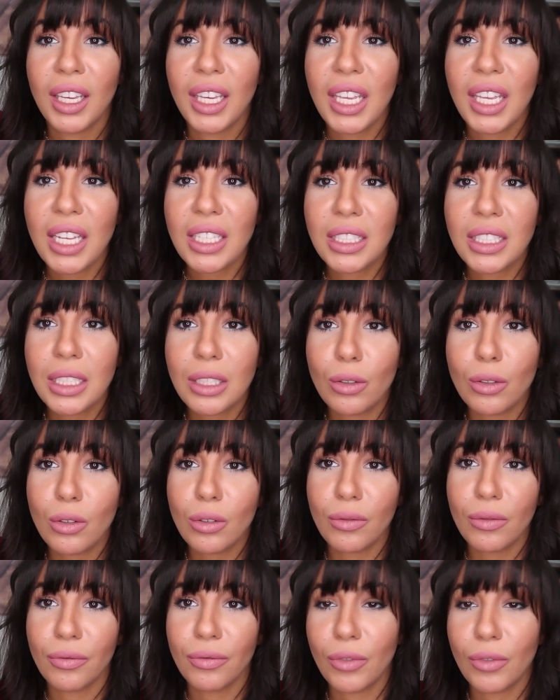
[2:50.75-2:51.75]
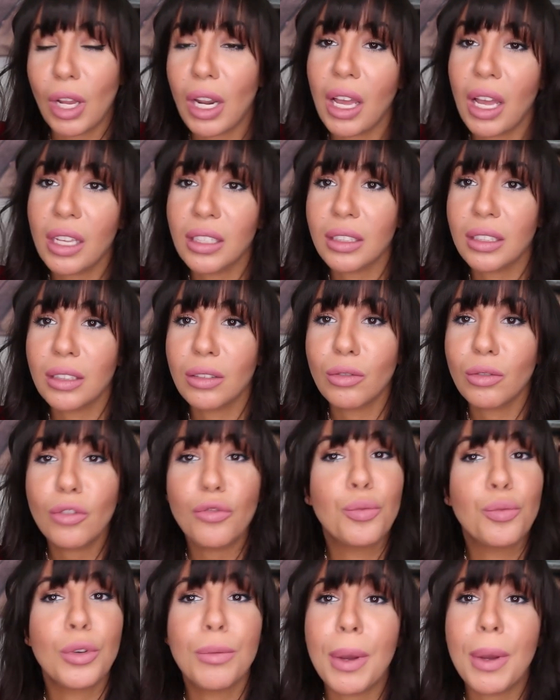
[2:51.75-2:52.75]
et un ciseau, voilà un
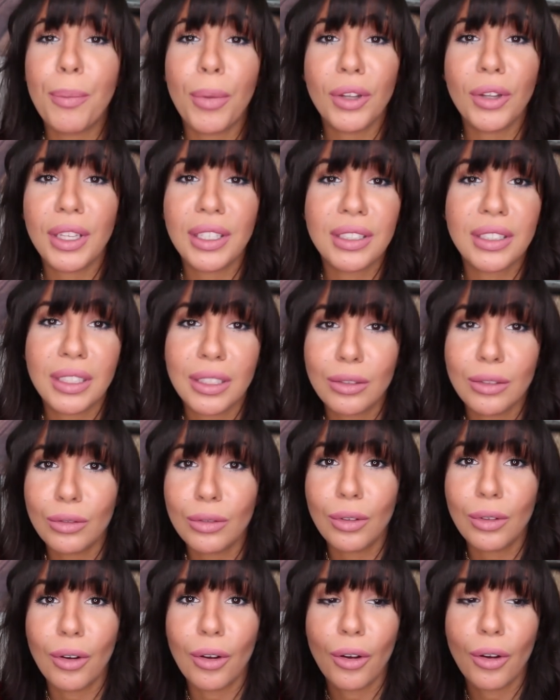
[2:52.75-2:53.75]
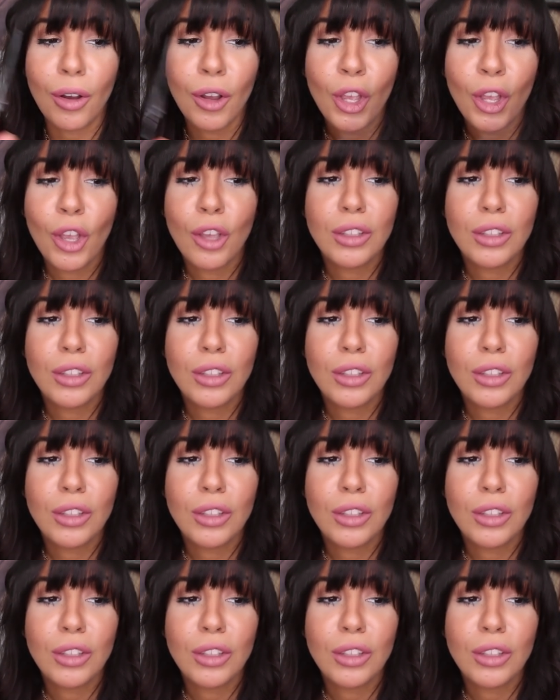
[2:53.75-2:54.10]
ciseau, vous pouvez même prendre un ciseau euh,